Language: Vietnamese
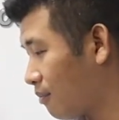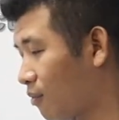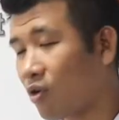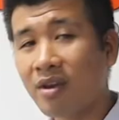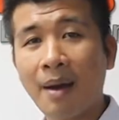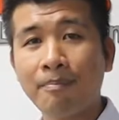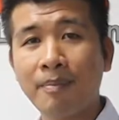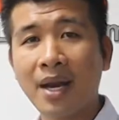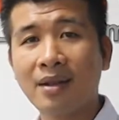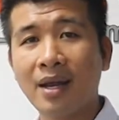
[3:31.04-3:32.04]
100
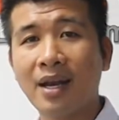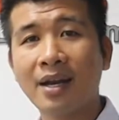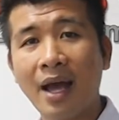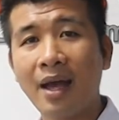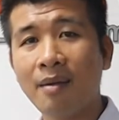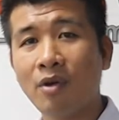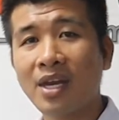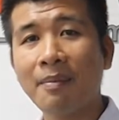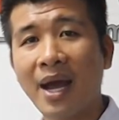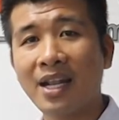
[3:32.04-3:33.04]
mét tiền thiết kế
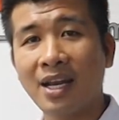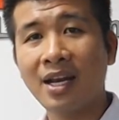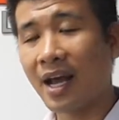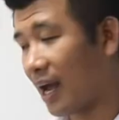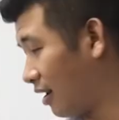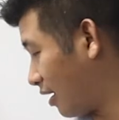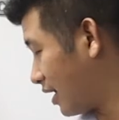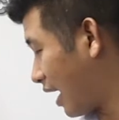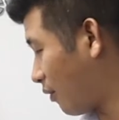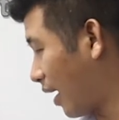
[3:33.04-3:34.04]
100 ngàn tiền thiết kế thì nó
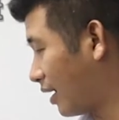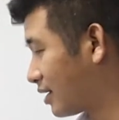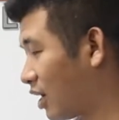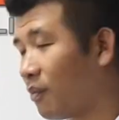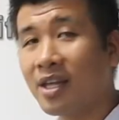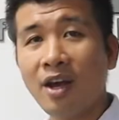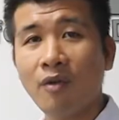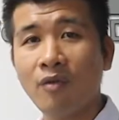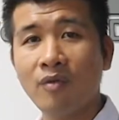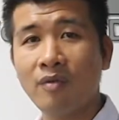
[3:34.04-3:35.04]
ra khoảng 60 triệu
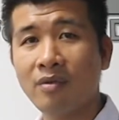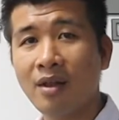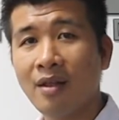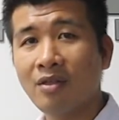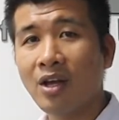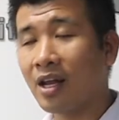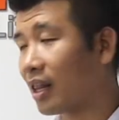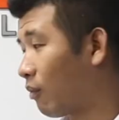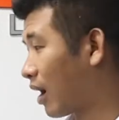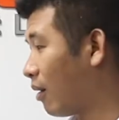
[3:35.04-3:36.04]
thì
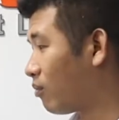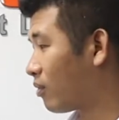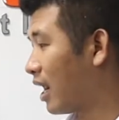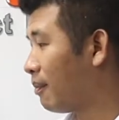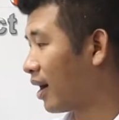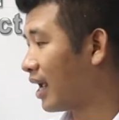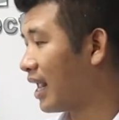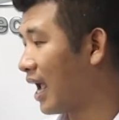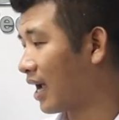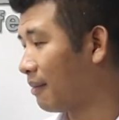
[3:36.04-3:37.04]
tổng cộng nếu mà cái
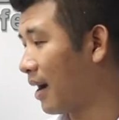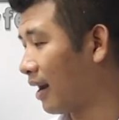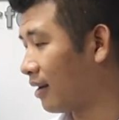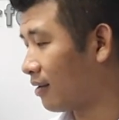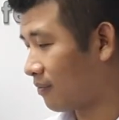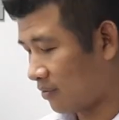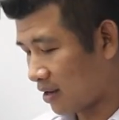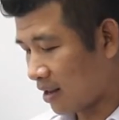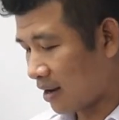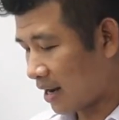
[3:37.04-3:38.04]
nhà các bạn
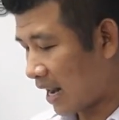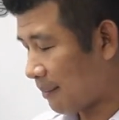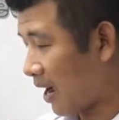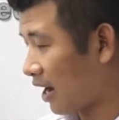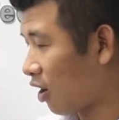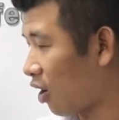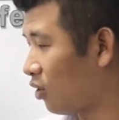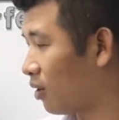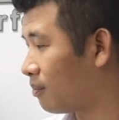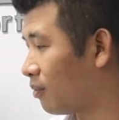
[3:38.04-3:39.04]
làm hai gói
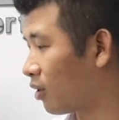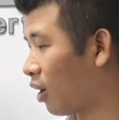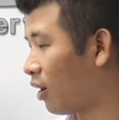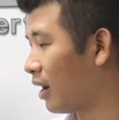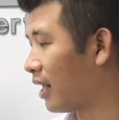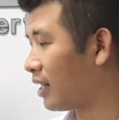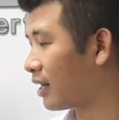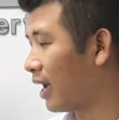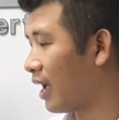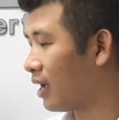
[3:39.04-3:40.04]
luôn một gói là
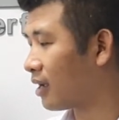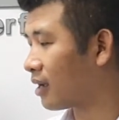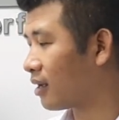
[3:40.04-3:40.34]
thiết kế